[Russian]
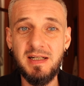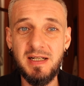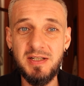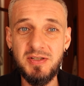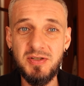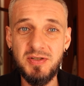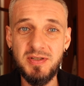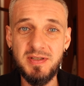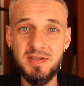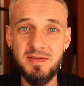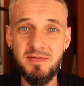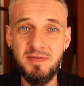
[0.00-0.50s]

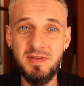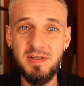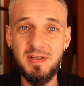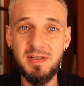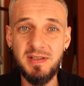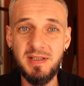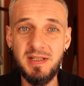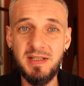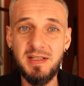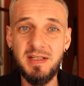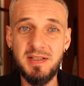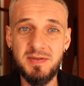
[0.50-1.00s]
качественнее,
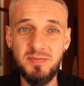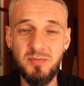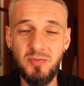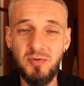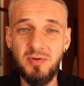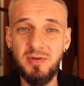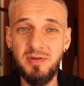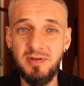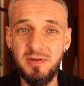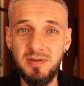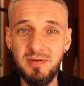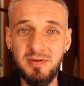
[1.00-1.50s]
да, я
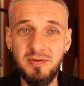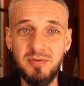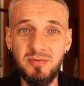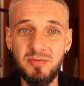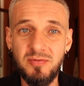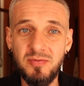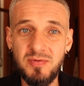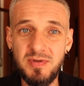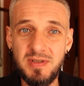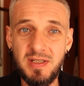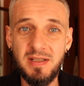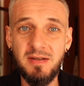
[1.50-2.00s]
смог э,
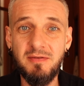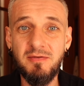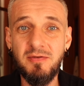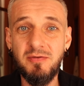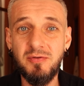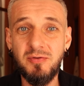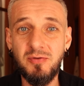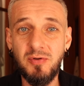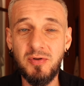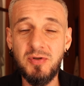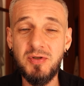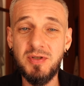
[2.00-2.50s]

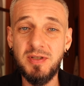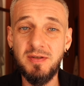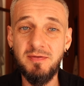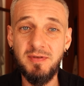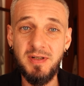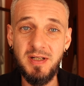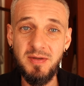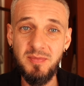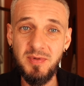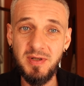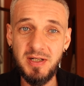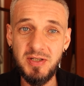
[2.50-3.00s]
устанавливать точное
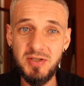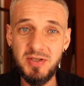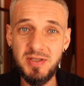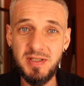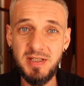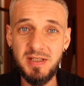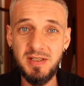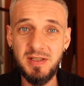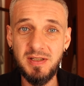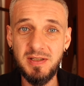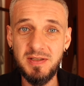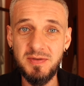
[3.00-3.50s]
время
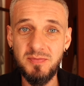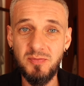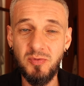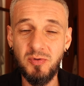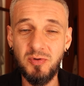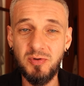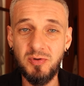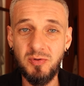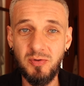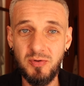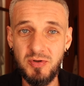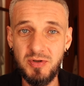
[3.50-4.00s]
рождения,
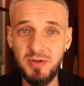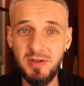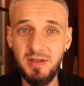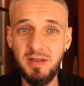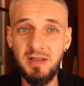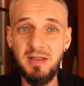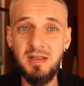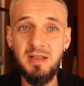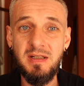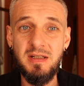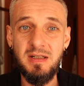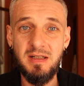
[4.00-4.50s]
смог точно
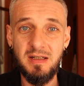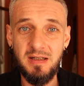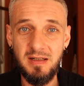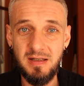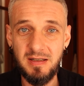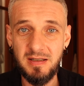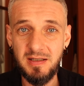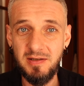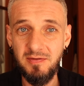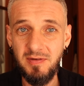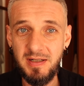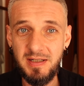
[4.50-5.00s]
а,
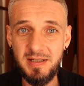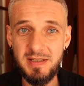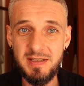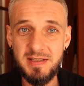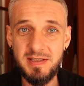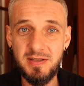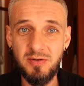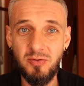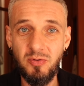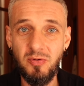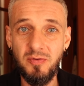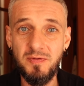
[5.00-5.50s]

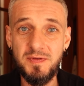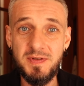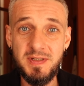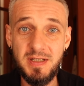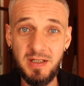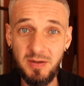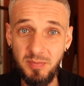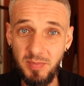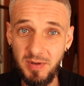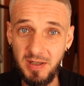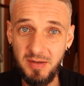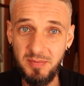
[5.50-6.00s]
говорить о
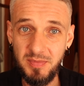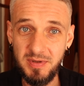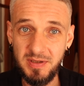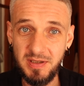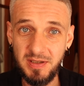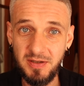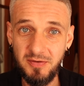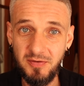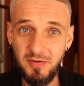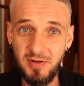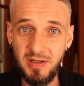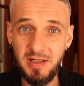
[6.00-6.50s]
всех
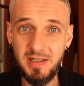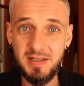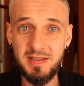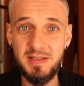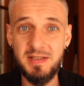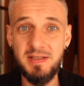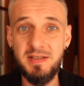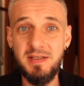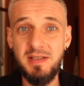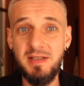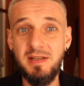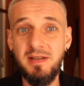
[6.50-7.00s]
параметрах в
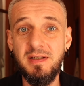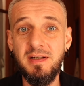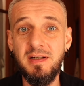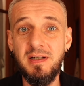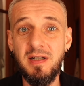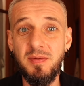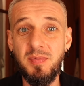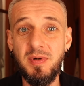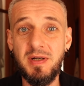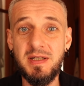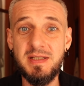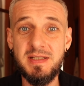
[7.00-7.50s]
карте, не
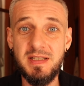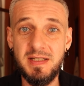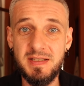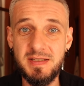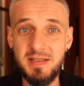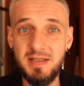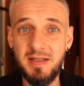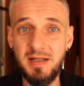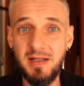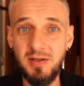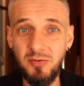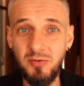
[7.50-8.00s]
обходя
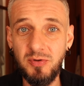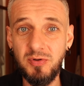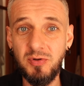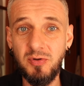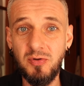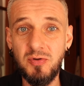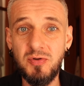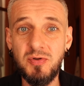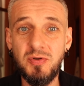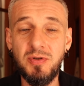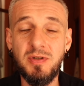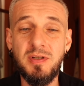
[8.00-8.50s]
стороной
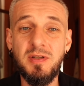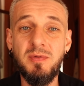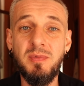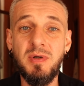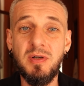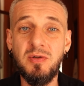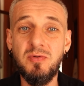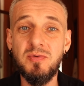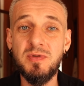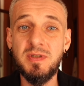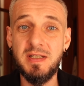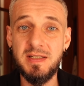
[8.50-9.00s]
то, что я не
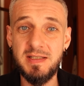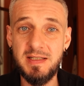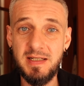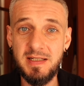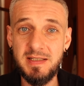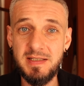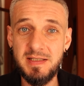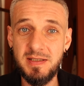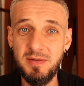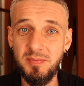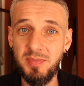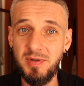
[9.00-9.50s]
могу
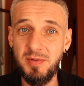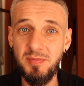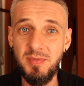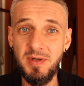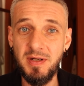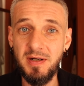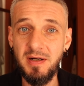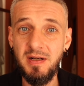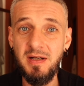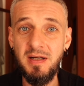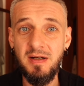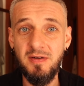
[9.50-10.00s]
сказать,
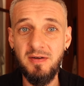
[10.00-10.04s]
например,